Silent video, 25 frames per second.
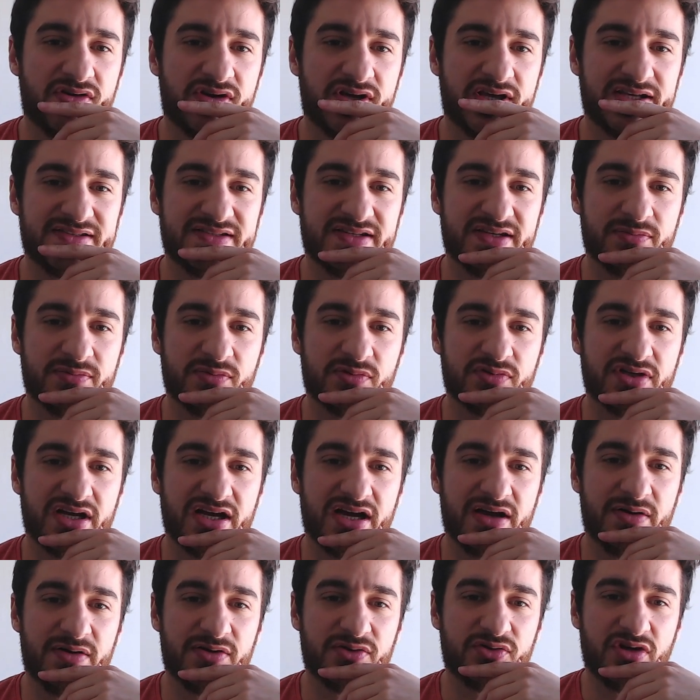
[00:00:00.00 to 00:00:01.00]
¿Qué hacemos? A
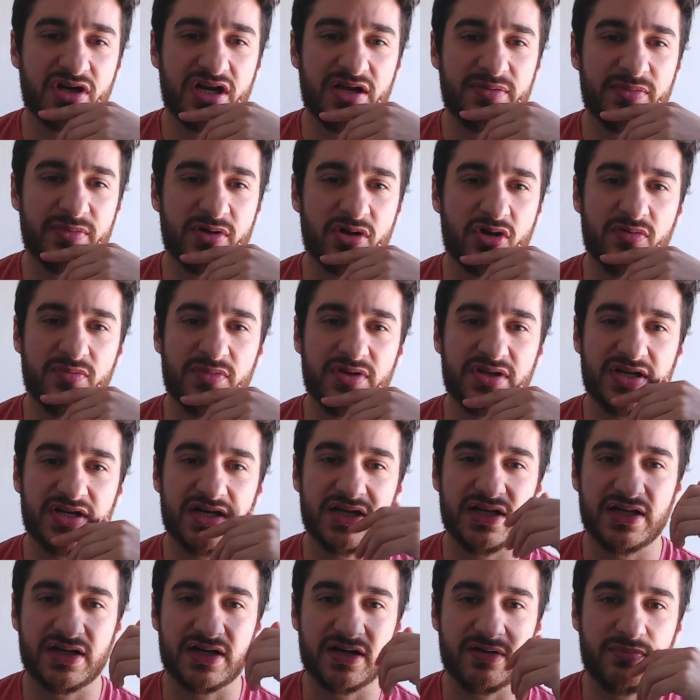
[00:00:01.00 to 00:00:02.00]
caballo oh, acá me come y trae
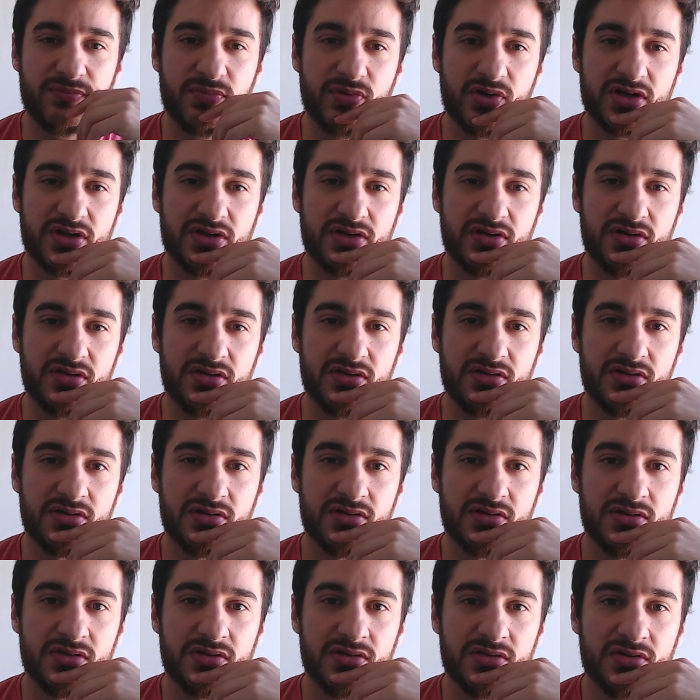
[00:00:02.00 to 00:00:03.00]
el de repuesto.
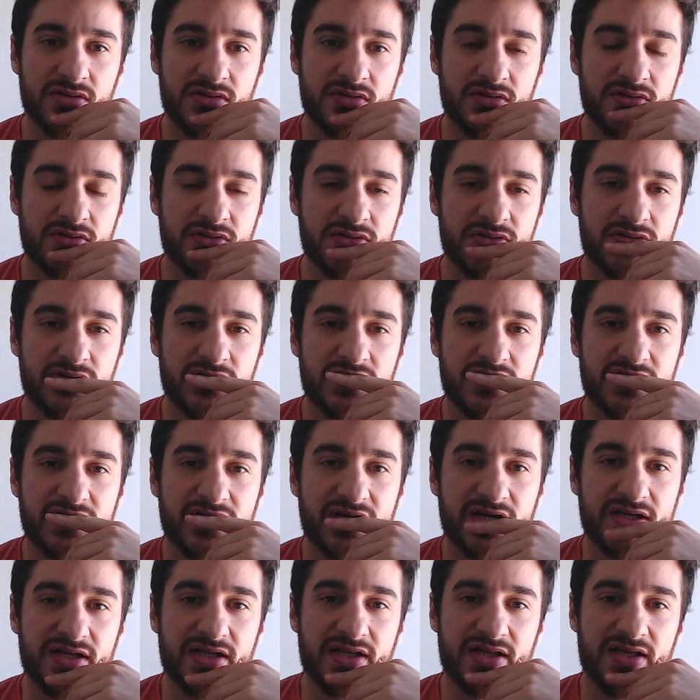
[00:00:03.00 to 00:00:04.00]

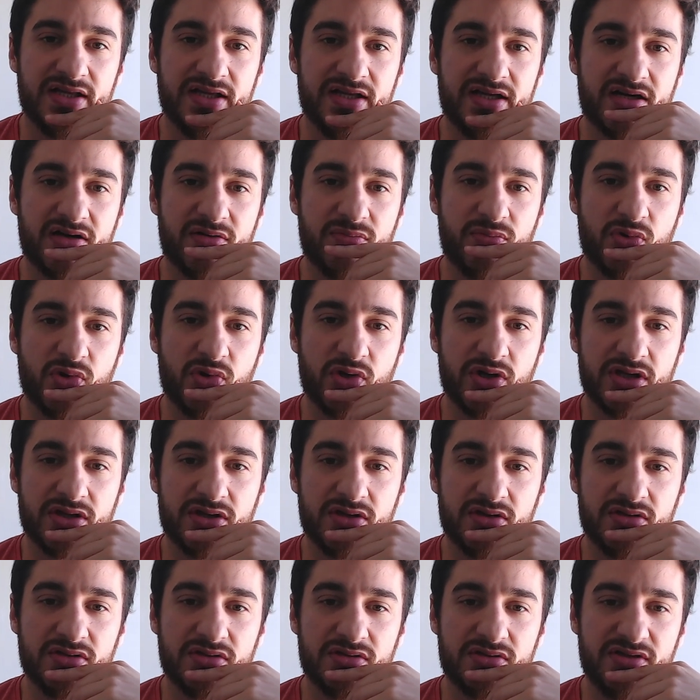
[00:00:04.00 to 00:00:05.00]
Trae el de
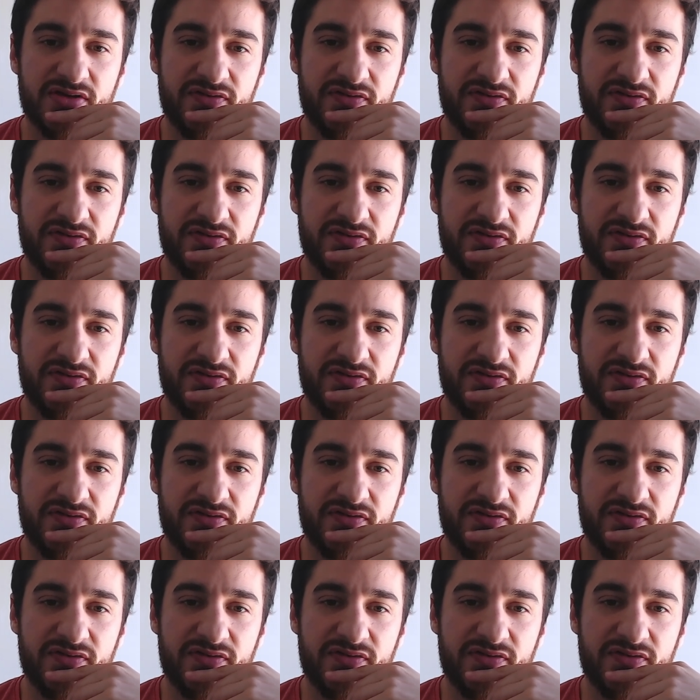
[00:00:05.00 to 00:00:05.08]
repuesto.